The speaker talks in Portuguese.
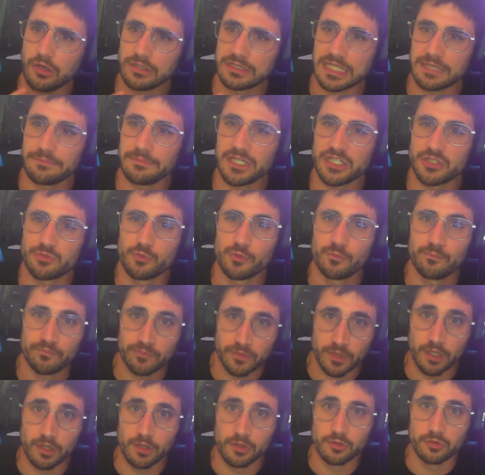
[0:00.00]
ou até mesmo
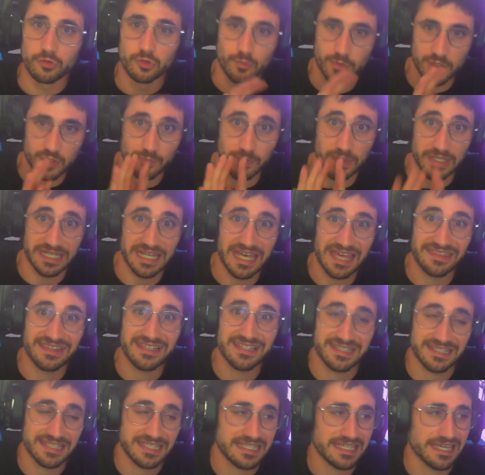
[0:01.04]
numa
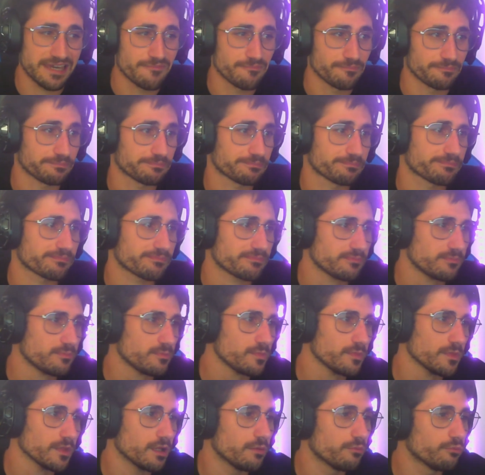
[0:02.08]
esplanadazinha
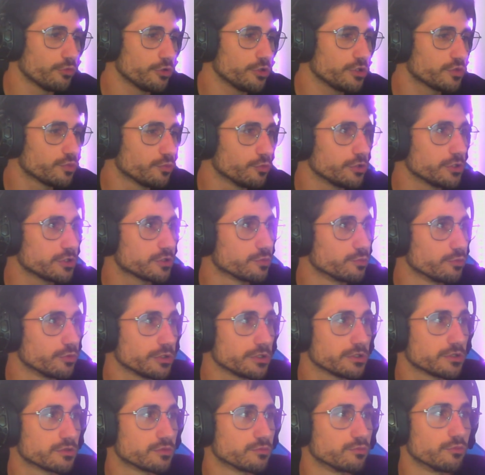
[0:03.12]
muito, muito,
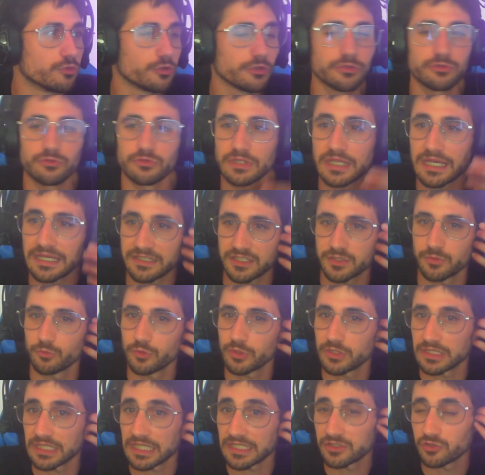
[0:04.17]
muito, muito
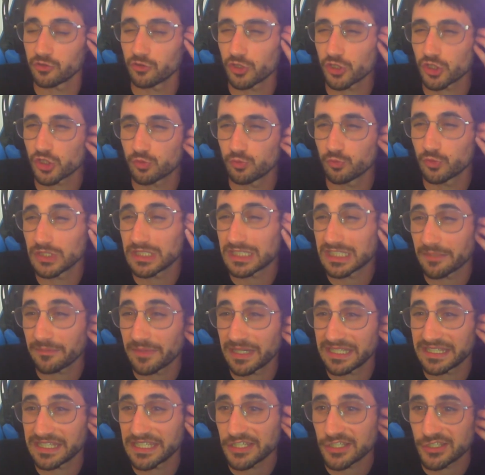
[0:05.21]
nice, muito nice. Eu gosto muito
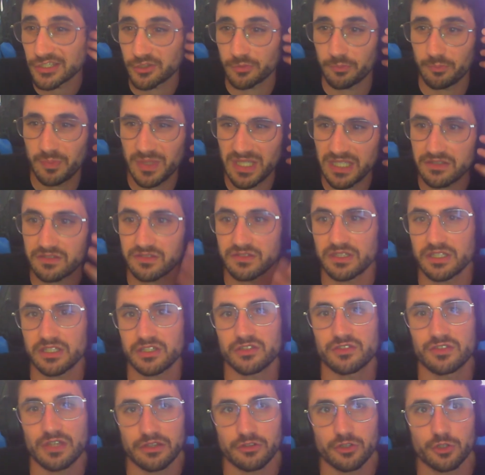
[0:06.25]
também destes beats,
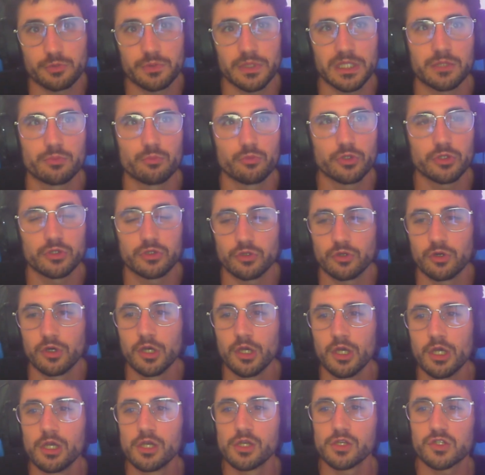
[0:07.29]
deste género de beat
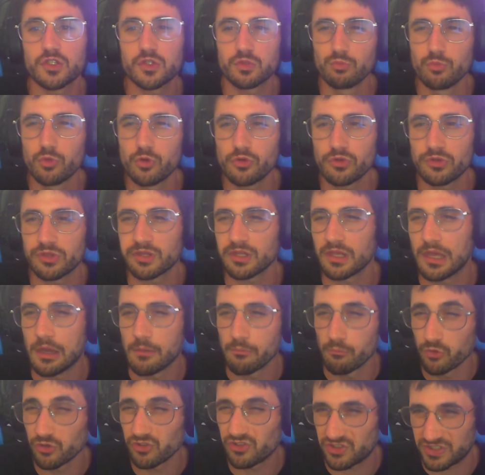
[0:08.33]
muito smooth,
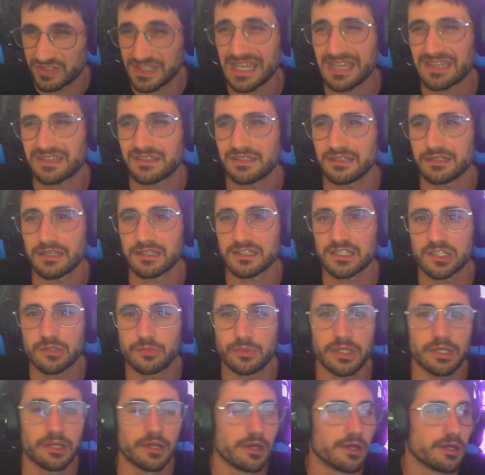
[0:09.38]
muito sexy,
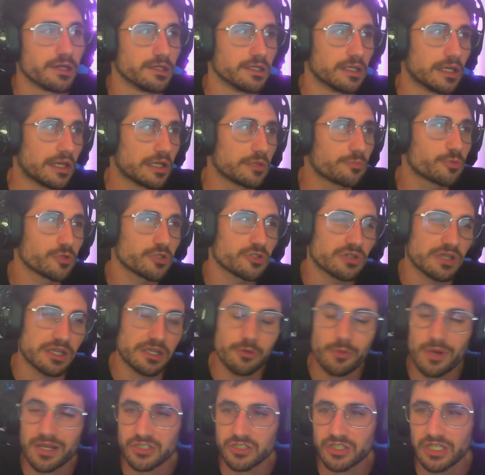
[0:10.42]
estás a ver? E
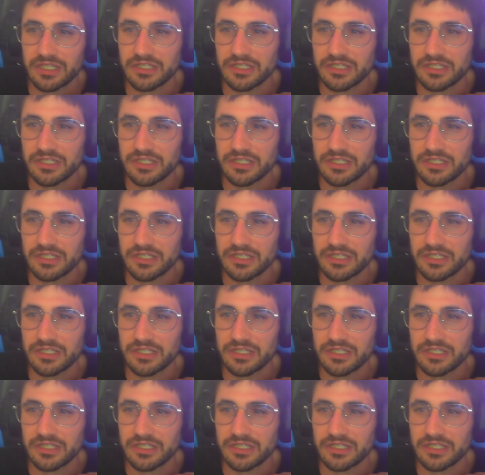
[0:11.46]
depois eu